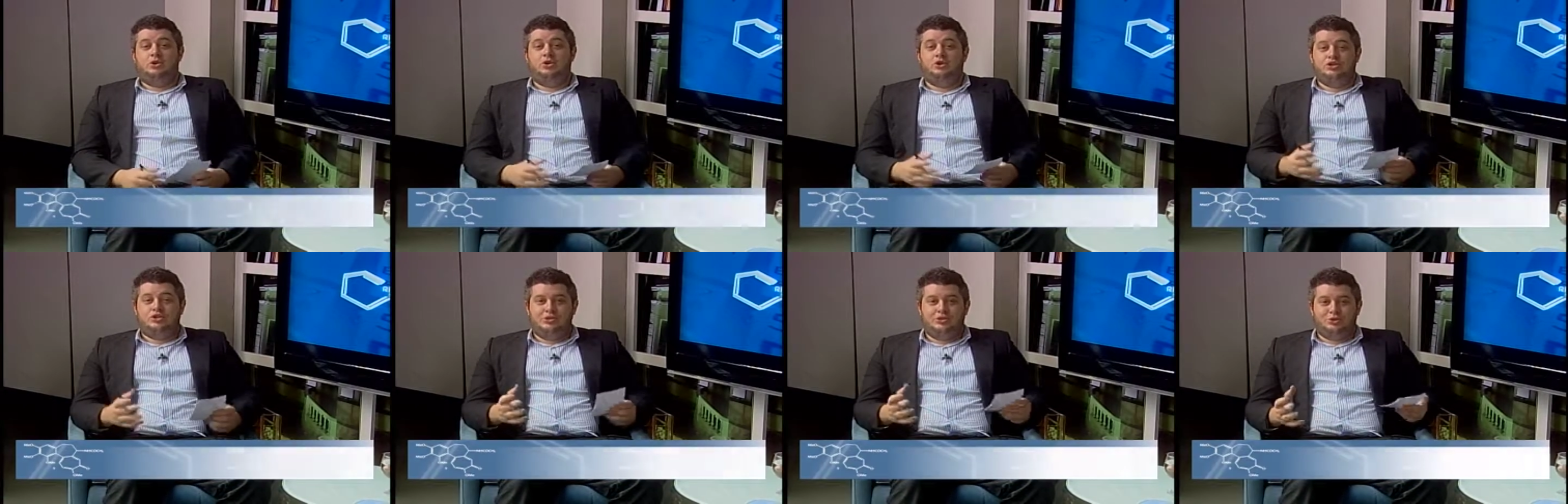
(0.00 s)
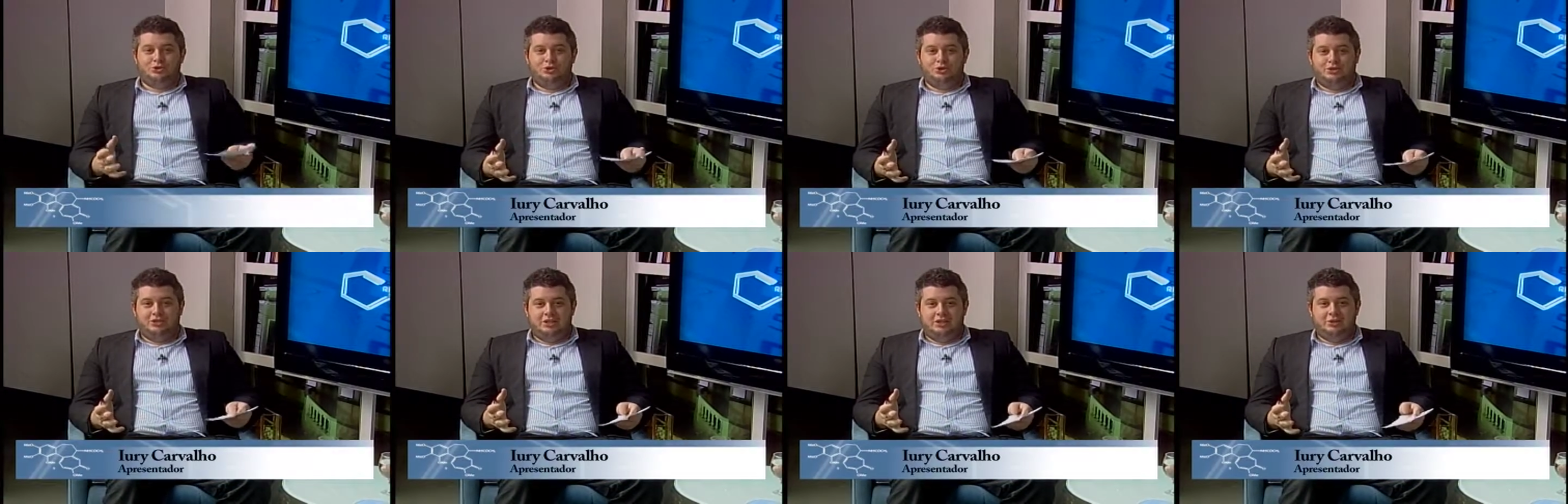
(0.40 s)
hoje
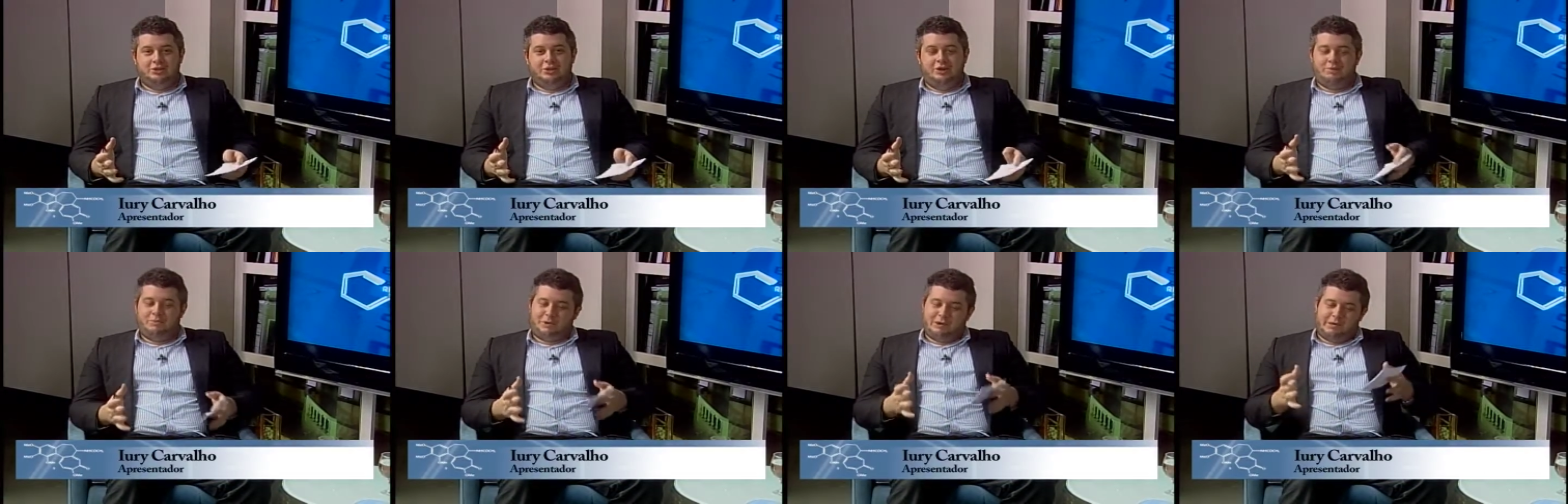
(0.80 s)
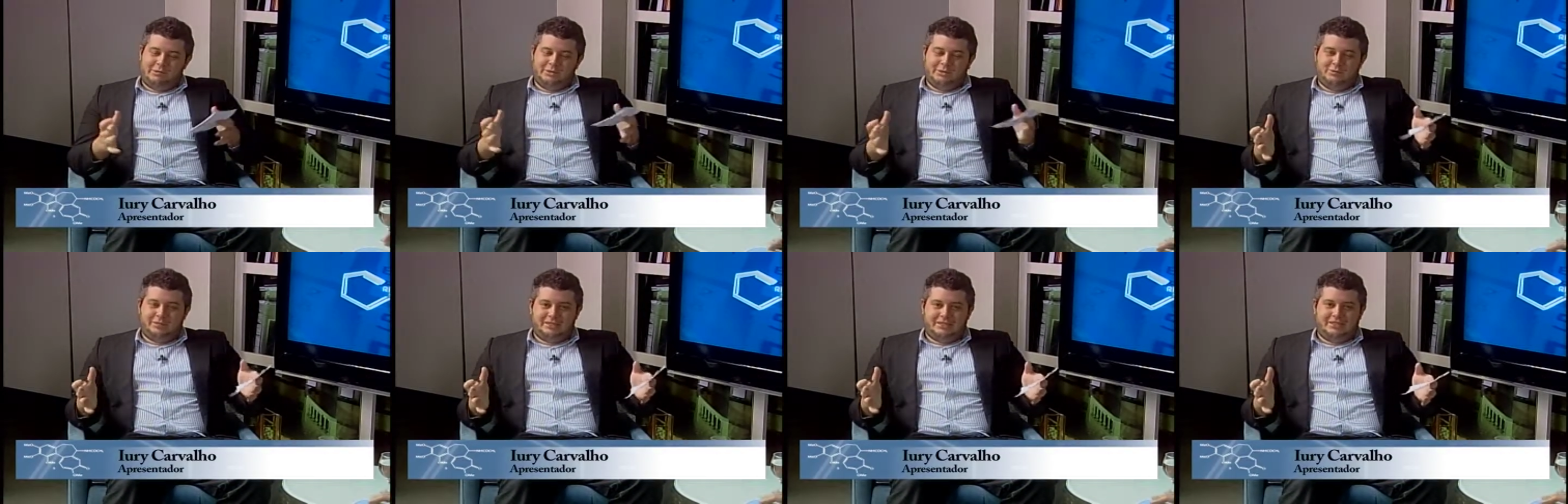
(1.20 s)
discutindo, né, o
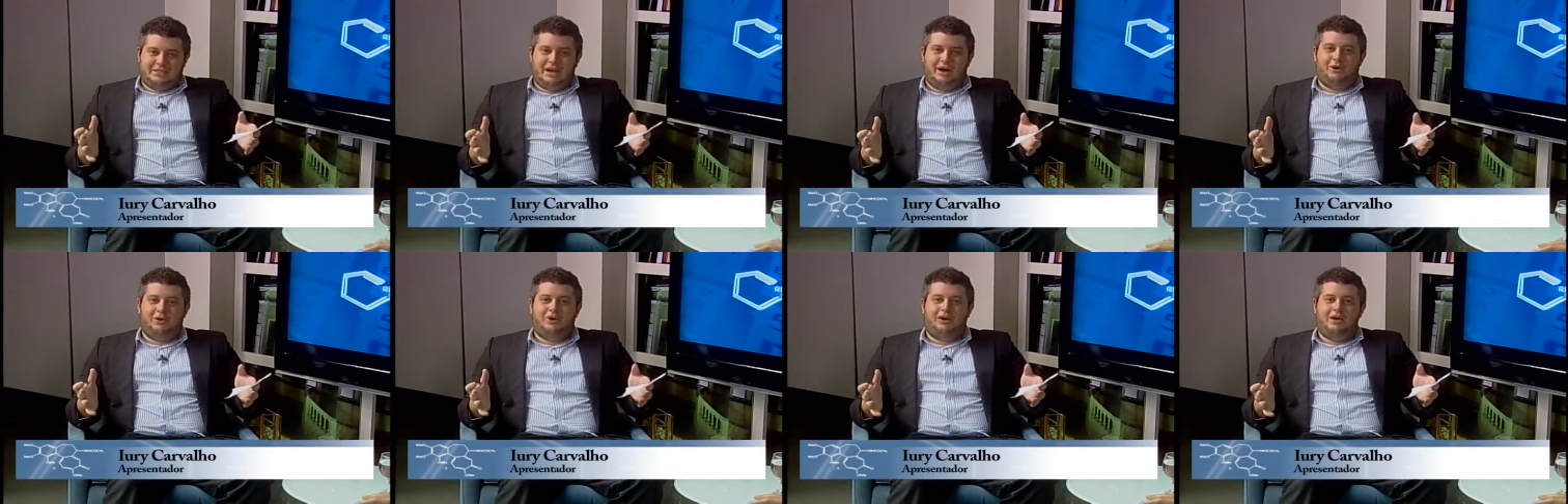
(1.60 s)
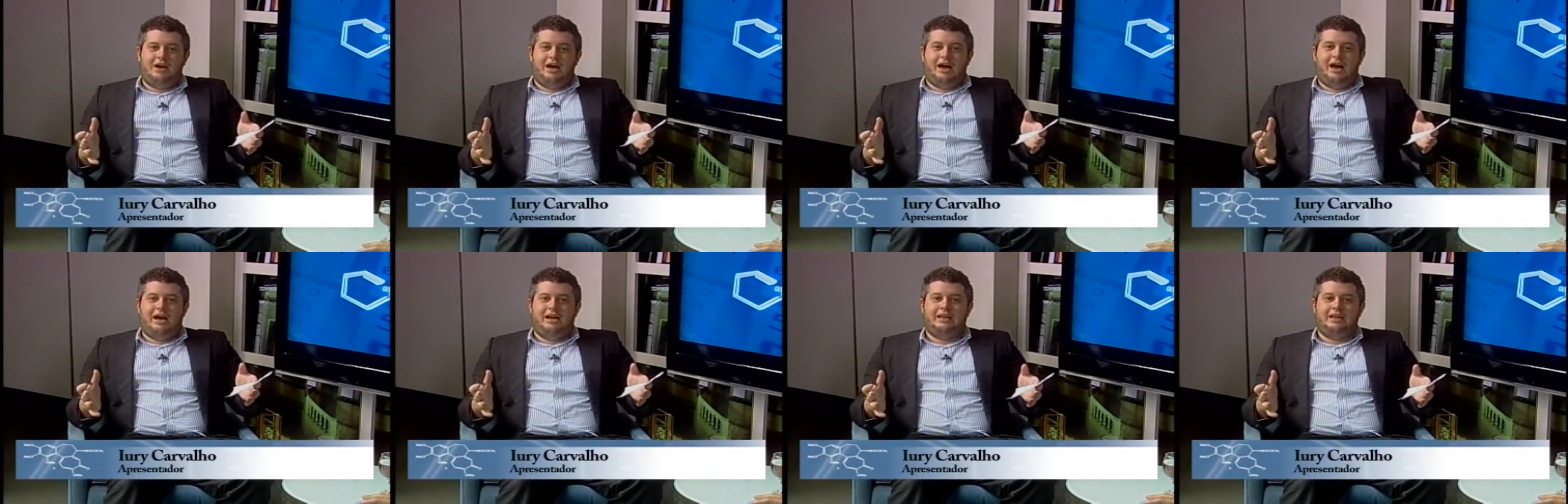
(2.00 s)
programa especial
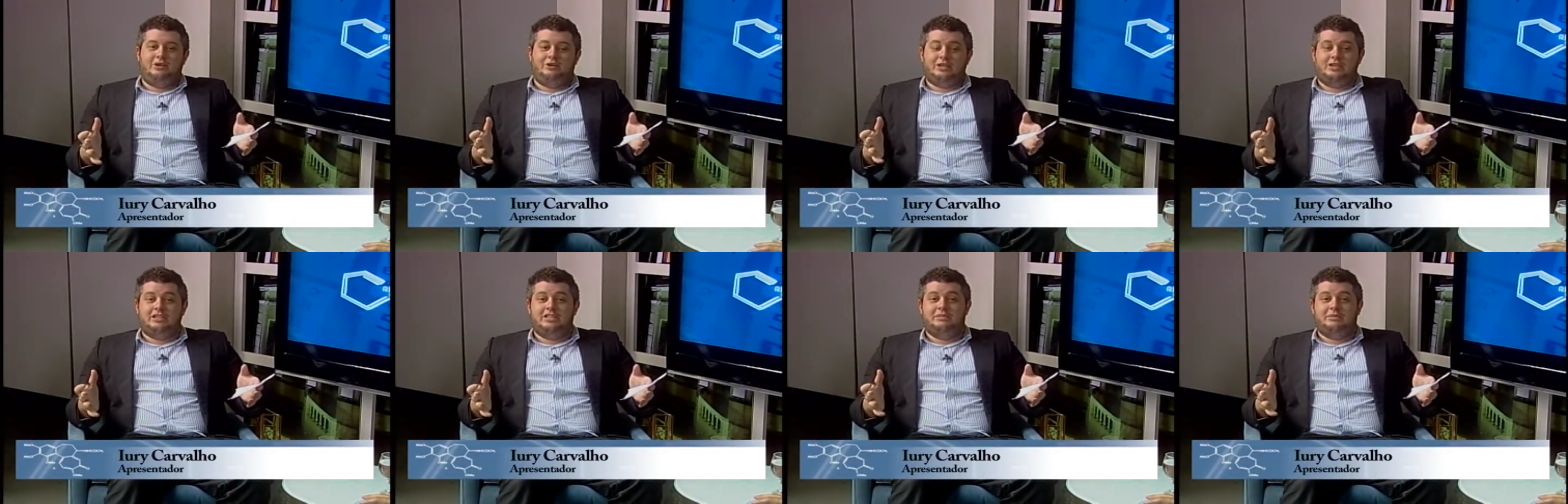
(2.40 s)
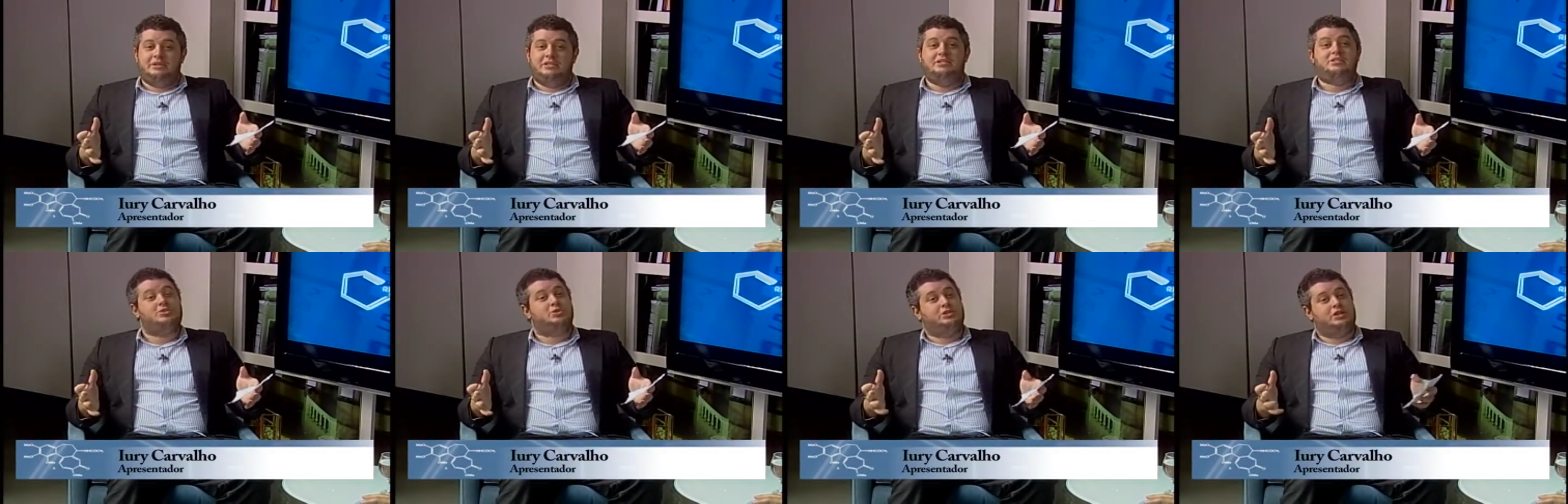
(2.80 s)
aí ao Dia das
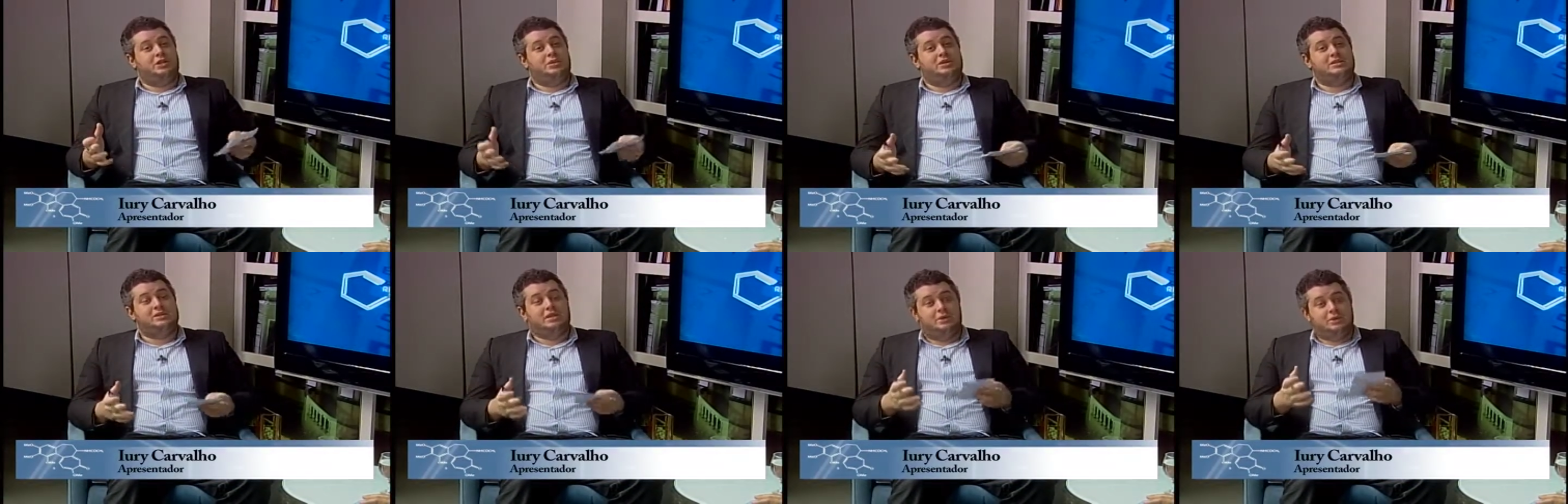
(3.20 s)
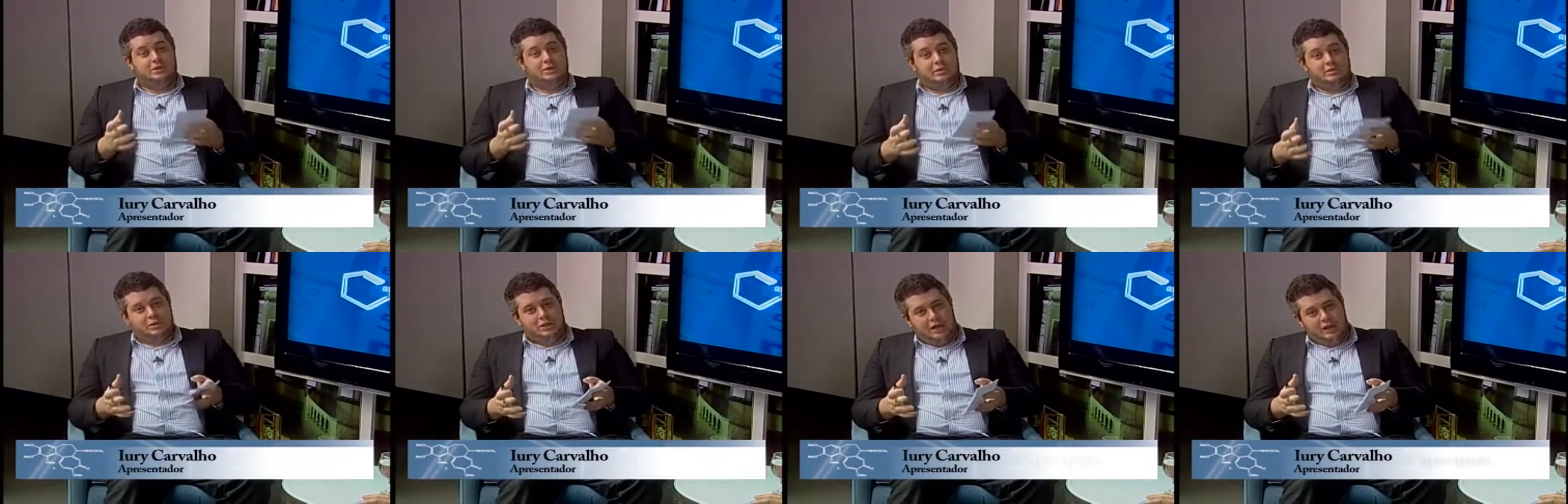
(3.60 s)
Mães, discutindo a saúde
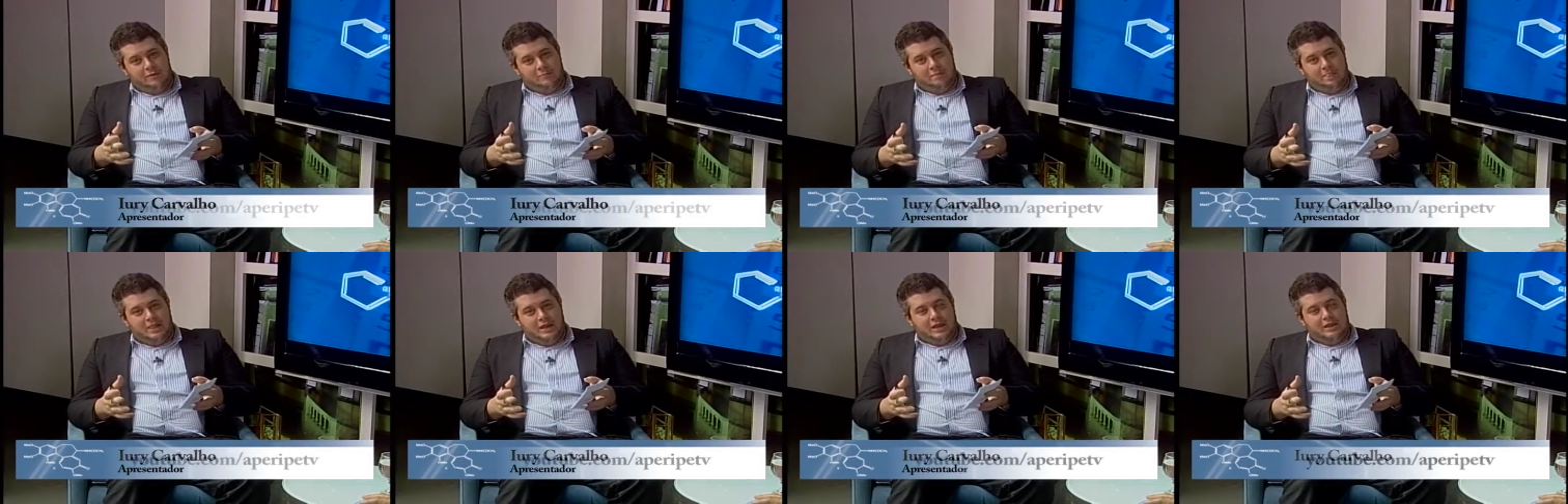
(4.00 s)
da mulher.